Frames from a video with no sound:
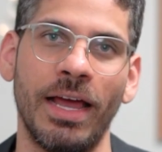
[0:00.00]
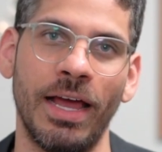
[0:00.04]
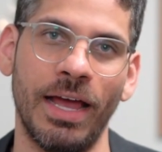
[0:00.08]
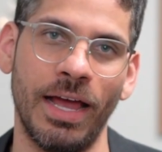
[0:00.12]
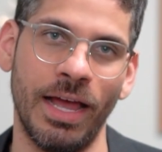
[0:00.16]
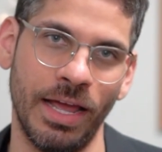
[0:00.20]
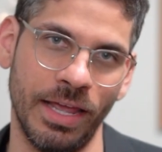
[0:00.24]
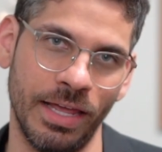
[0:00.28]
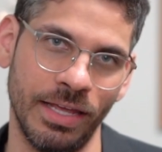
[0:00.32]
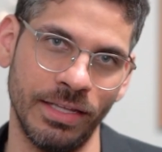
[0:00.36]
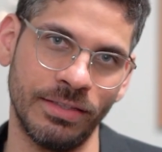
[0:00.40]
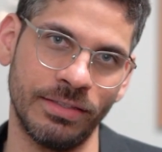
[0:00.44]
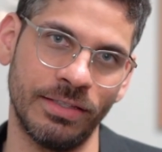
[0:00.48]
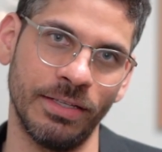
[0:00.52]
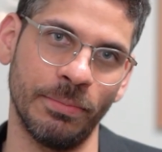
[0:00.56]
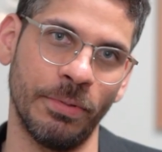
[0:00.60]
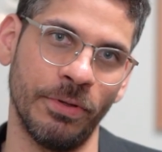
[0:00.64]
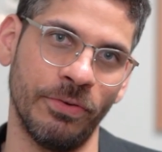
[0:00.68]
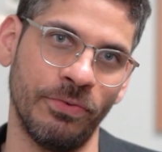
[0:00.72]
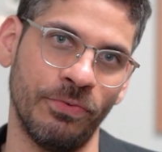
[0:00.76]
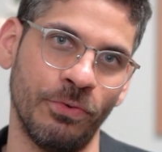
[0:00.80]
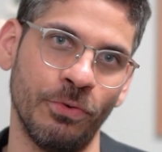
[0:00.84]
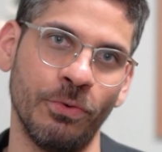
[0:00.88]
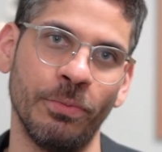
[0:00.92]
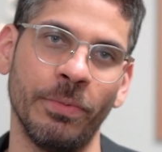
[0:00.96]
a este
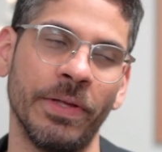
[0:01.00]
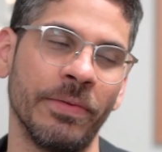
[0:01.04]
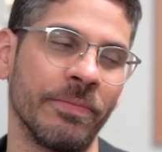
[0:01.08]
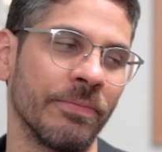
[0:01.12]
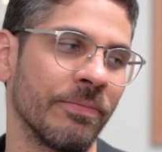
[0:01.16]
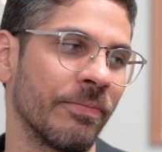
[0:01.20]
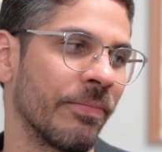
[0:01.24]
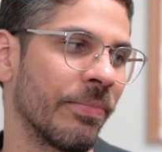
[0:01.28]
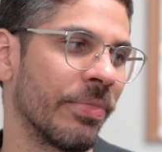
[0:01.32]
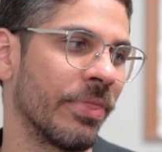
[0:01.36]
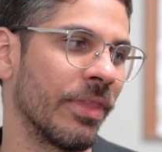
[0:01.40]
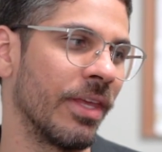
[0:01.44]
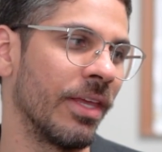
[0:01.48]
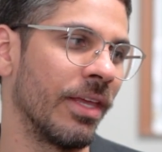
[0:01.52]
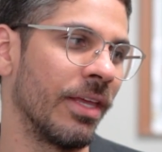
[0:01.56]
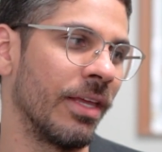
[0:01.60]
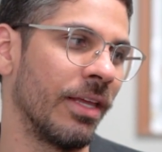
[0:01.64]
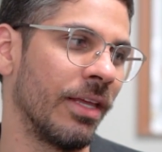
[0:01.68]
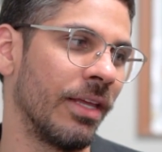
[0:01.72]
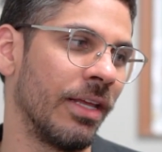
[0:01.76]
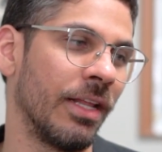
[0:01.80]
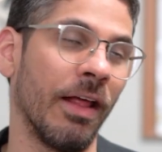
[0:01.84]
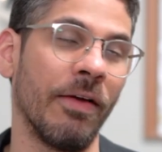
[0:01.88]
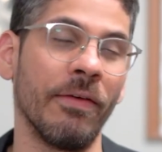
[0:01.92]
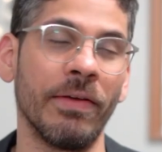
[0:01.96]
perfume.
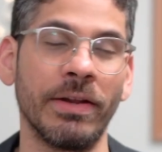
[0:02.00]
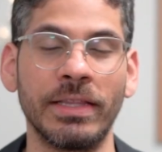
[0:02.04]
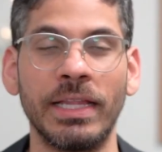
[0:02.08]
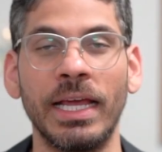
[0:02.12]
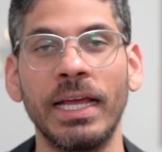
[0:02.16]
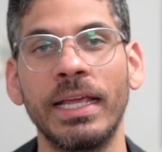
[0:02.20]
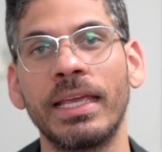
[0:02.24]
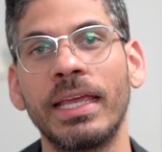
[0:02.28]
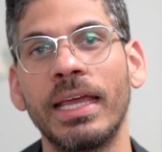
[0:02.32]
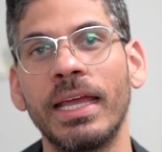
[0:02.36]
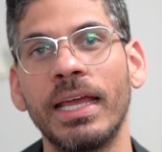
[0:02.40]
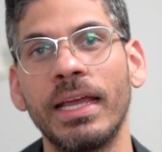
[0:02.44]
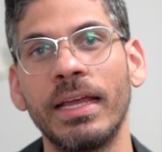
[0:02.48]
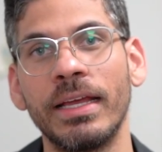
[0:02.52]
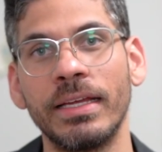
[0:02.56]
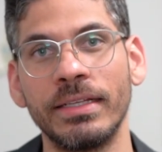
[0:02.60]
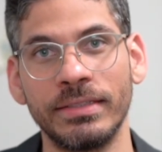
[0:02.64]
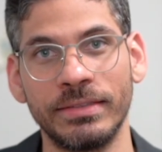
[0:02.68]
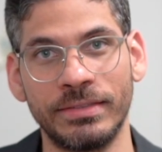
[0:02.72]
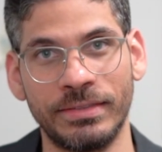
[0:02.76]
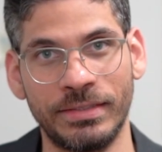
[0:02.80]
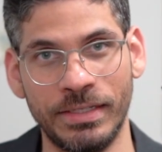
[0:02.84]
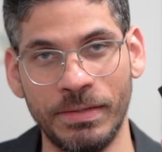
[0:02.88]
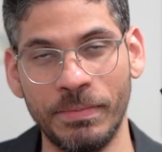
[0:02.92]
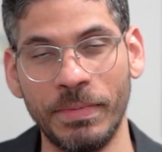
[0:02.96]
Y la verdad es que
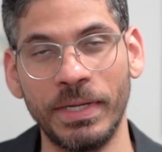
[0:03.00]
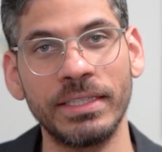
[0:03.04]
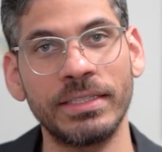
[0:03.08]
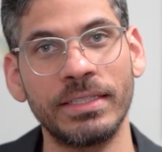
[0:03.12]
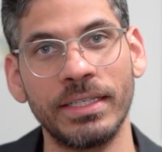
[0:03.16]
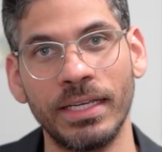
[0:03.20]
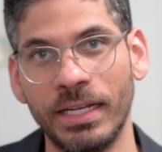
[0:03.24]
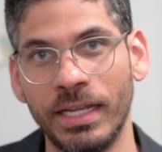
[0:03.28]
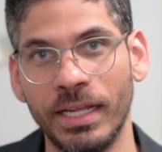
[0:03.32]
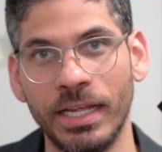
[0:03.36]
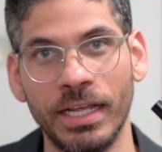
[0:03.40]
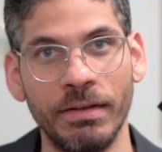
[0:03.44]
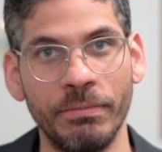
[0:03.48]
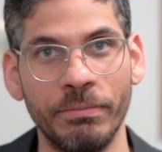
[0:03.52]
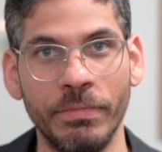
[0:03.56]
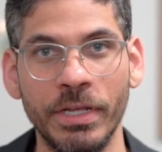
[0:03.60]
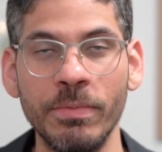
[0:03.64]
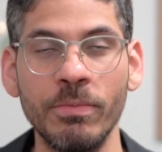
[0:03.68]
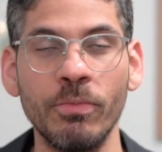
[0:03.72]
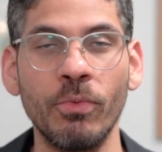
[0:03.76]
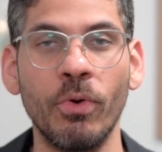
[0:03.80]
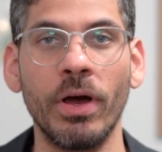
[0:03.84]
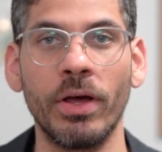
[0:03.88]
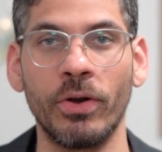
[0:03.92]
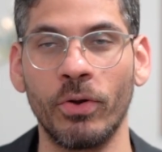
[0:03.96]
sí mantienen el
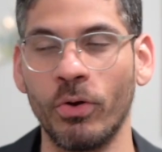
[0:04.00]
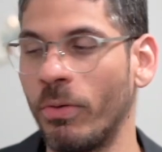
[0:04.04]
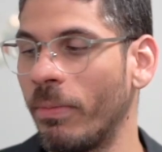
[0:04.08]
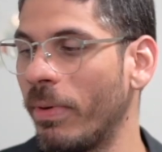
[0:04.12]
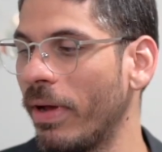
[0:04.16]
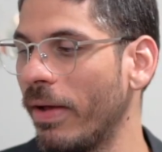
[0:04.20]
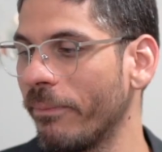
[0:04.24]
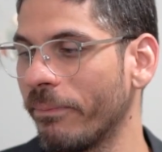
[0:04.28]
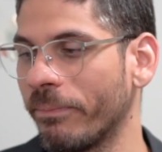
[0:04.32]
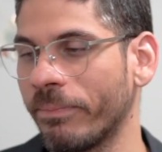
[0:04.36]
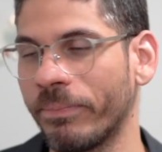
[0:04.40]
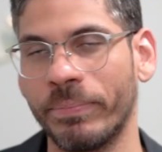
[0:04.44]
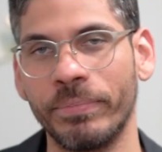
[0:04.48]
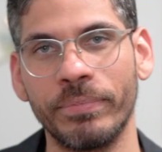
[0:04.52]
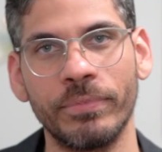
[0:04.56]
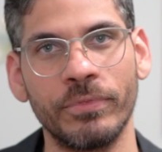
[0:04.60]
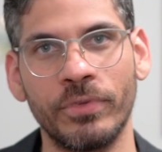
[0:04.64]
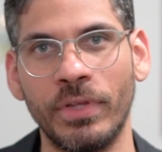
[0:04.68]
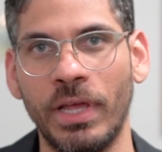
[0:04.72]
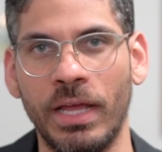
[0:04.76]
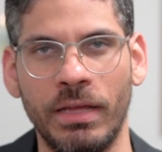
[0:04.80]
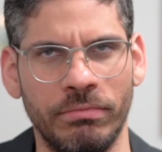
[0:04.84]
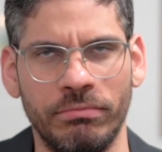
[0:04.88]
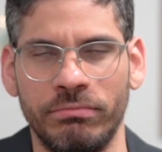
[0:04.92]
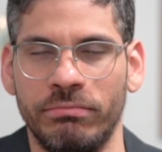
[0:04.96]
mismo aroma, o
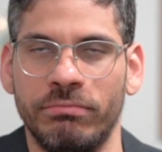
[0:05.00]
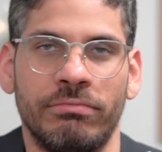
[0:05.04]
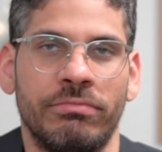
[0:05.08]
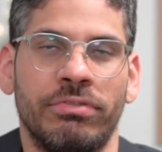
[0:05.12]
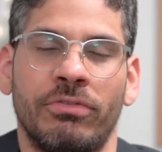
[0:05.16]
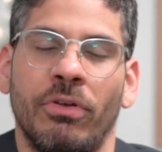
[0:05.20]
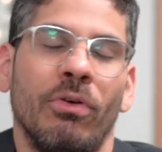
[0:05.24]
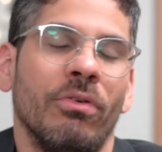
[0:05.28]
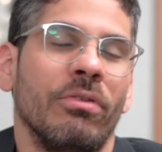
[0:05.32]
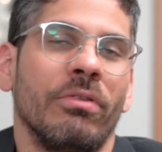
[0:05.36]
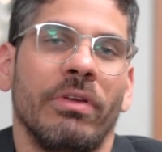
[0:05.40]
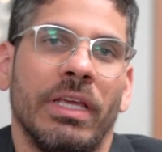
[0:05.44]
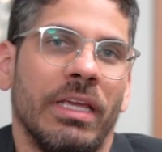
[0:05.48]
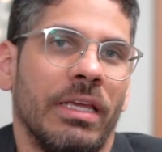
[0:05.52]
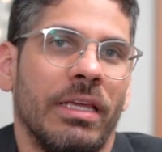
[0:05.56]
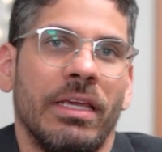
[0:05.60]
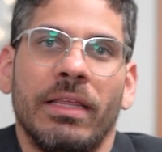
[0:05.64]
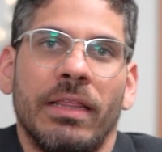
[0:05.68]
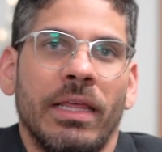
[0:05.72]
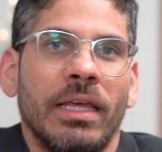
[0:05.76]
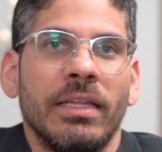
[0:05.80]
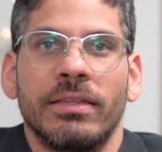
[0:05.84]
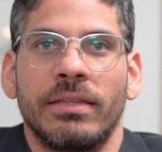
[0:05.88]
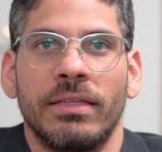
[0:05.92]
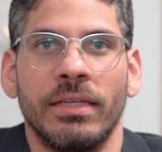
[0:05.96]
sea, son
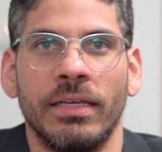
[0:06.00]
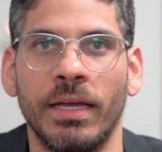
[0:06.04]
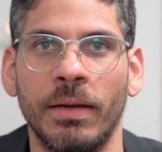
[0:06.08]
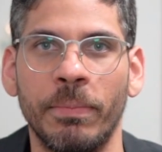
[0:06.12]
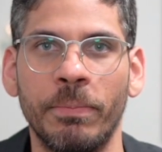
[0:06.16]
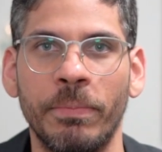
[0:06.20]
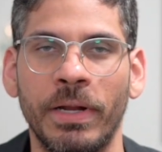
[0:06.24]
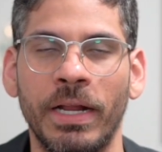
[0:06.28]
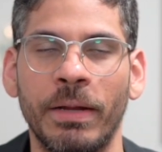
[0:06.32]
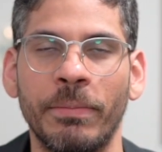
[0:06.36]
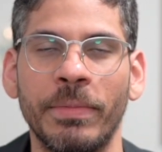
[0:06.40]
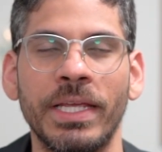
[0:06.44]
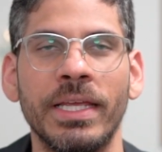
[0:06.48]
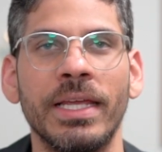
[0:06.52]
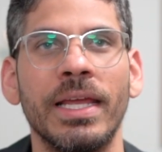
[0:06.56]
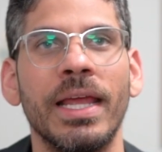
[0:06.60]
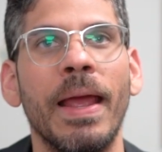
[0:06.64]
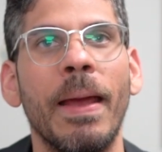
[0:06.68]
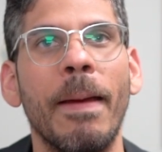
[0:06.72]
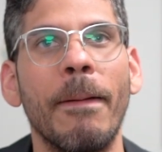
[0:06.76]
idénticas para mí.